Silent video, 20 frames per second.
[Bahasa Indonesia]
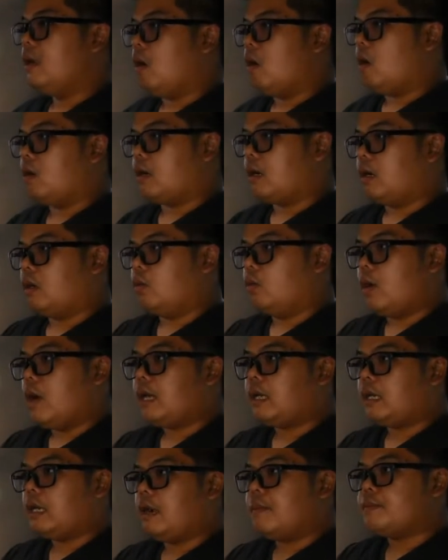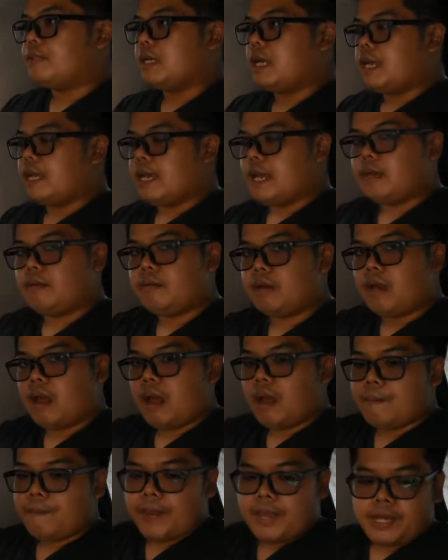orang luar nggak bisa lihat
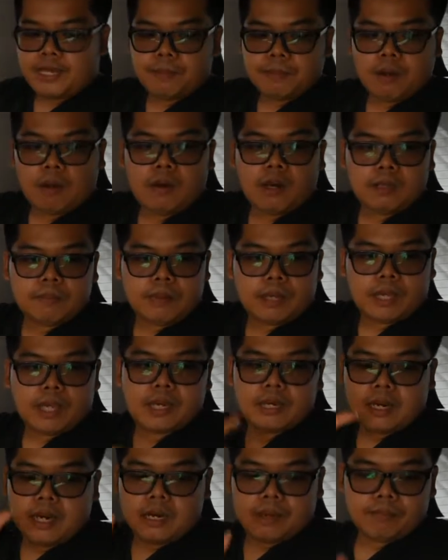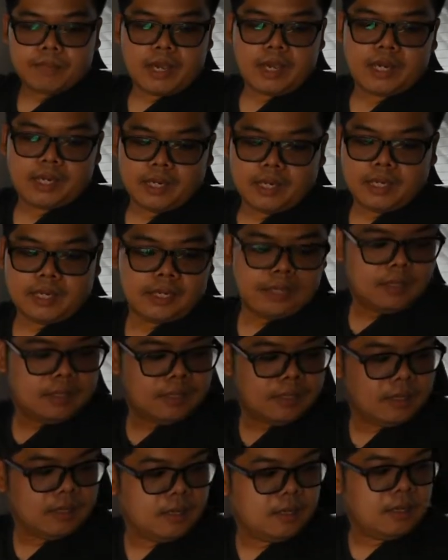apa yang dibawa di bagian dalamnya ini
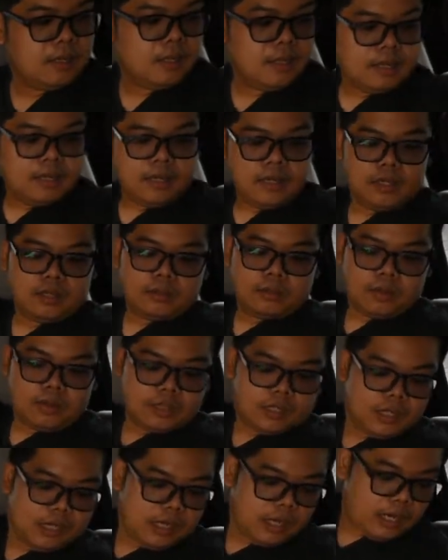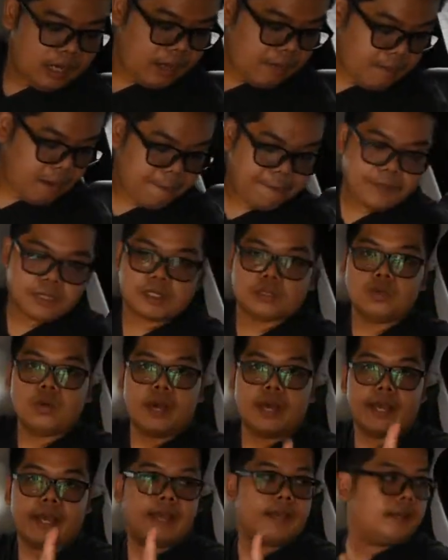gitu bro jadi ini 5 plus
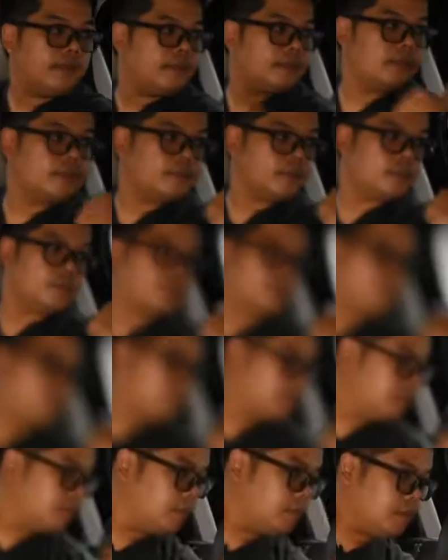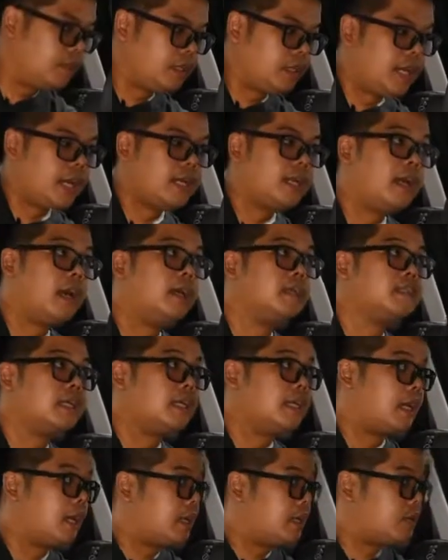2 ya ini ada
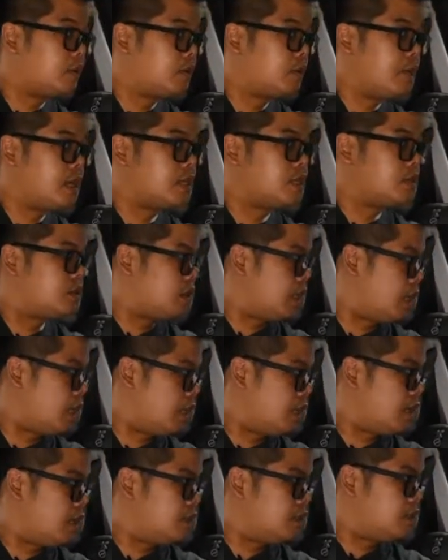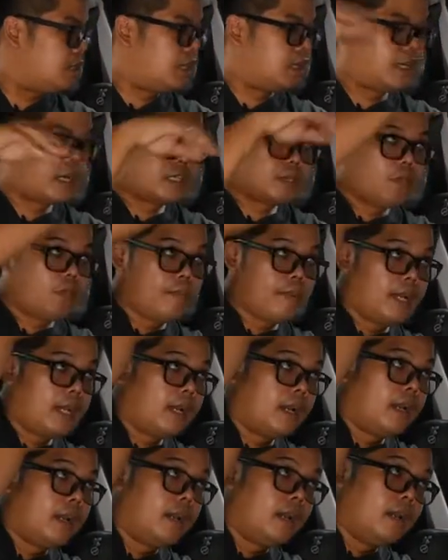sandarannya juga yang tinggi ciri khas
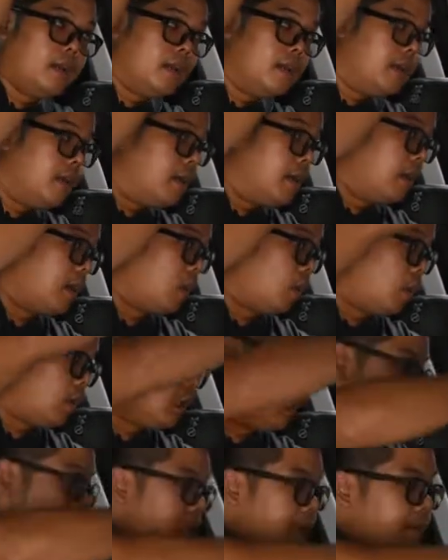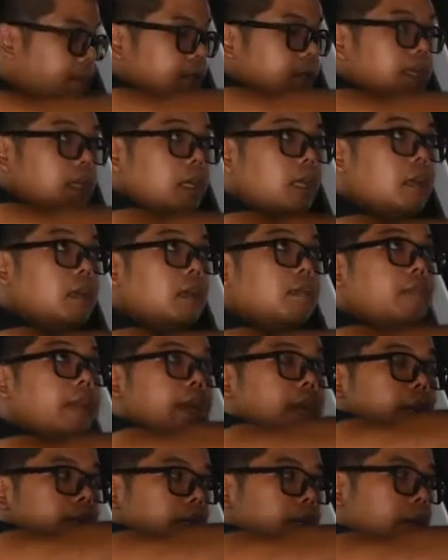mobil row ketiga pasti
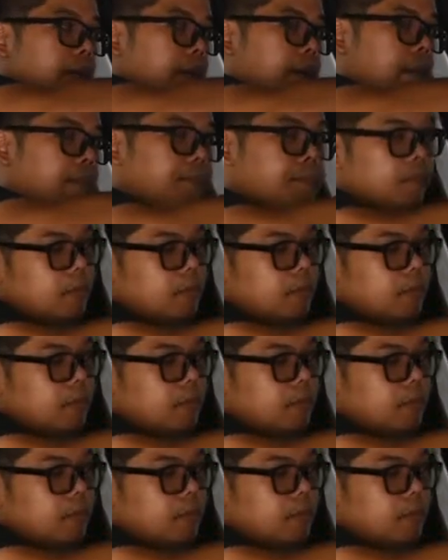back end ya.